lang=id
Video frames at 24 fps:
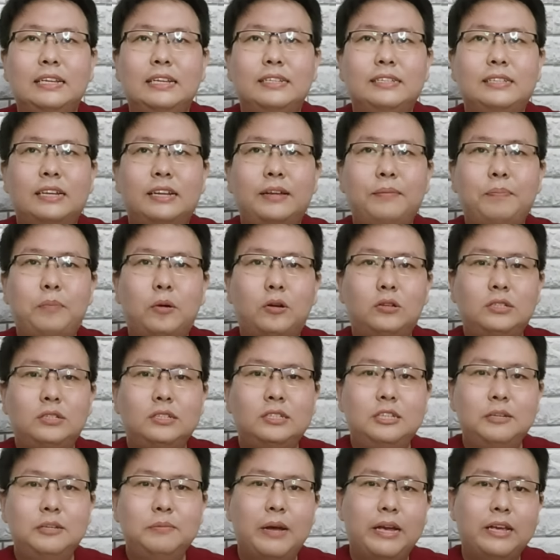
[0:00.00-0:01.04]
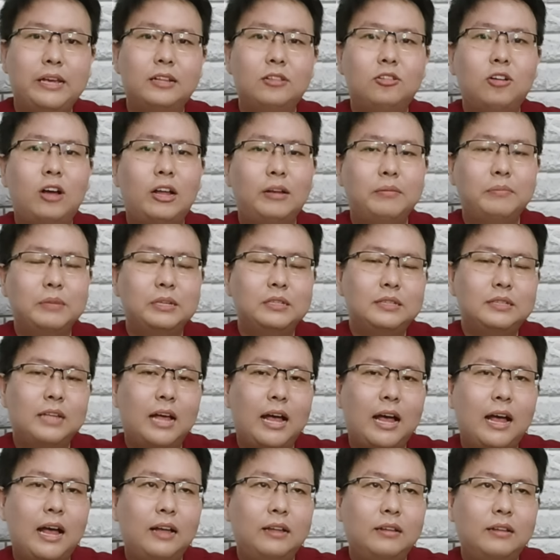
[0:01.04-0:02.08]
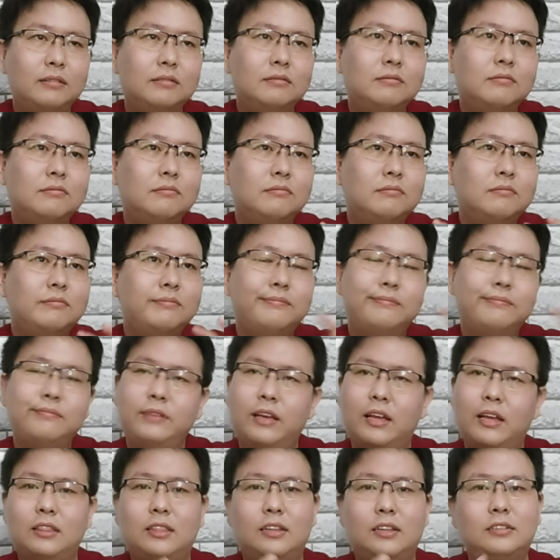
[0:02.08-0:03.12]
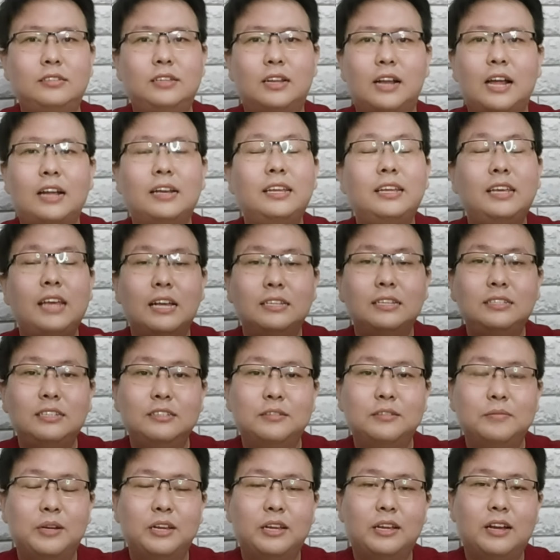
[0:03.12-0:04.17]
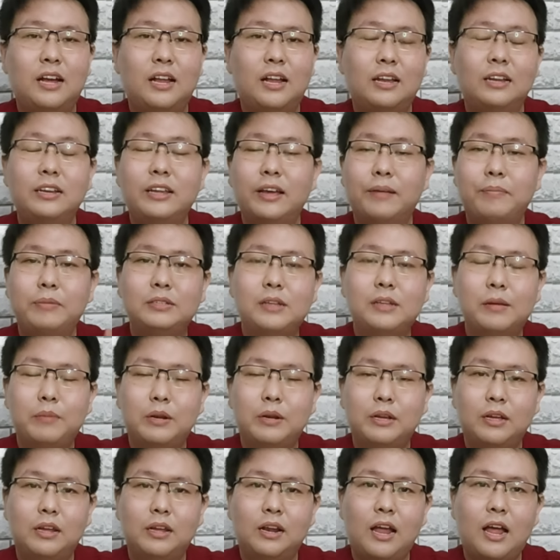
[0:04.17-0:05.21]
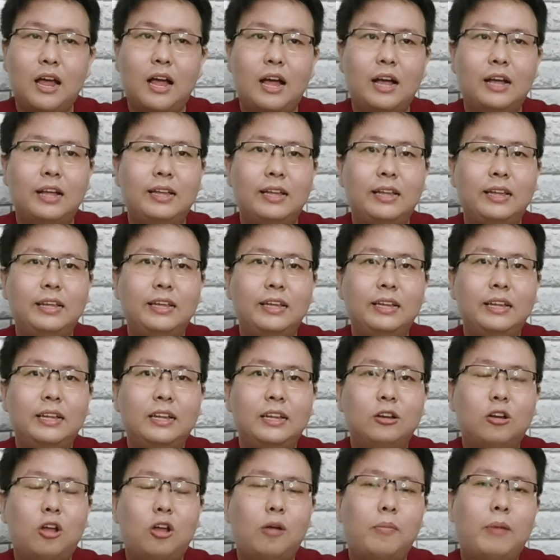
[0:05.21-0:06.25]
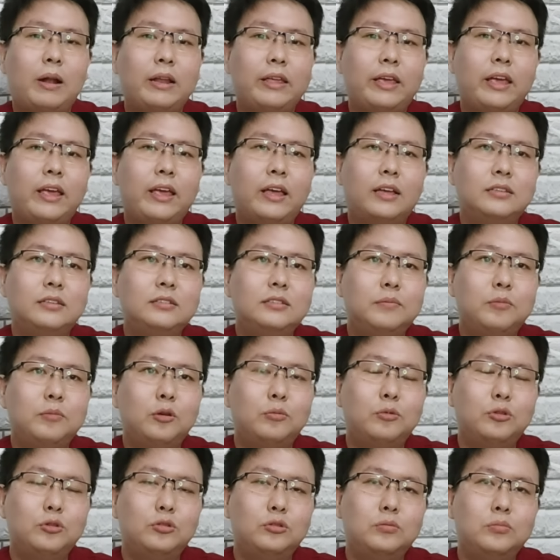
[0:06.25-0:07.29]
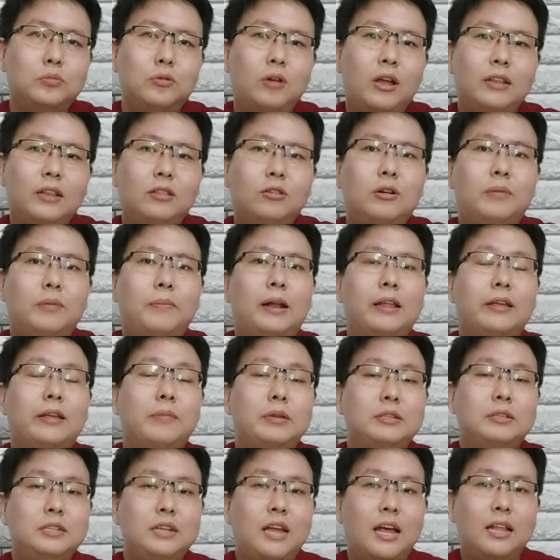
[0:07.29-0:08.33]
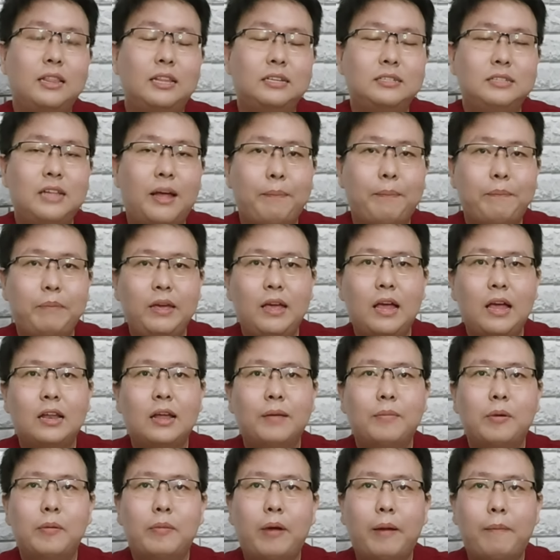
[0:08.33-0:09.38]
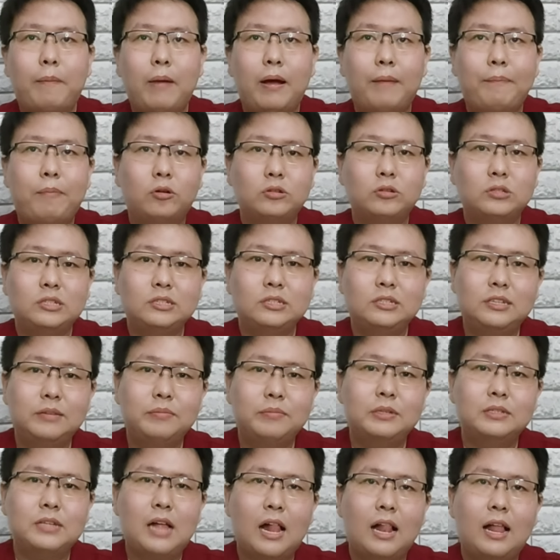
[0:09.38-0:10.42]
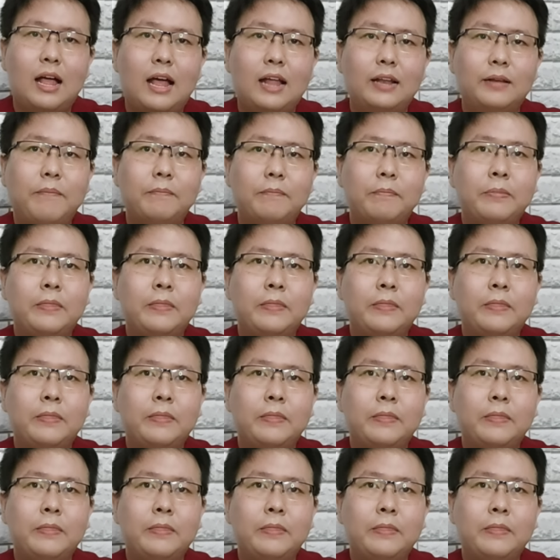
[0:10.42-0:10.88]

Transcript: Jadi posisi bayi itu kan bisa ya terserah dia sih sebenarnya karena dia bisa bergerak. Normalnya ya sebelum 7 bulan tuh kepalanya masih di atas, tapi ada beberapa posisi misalkan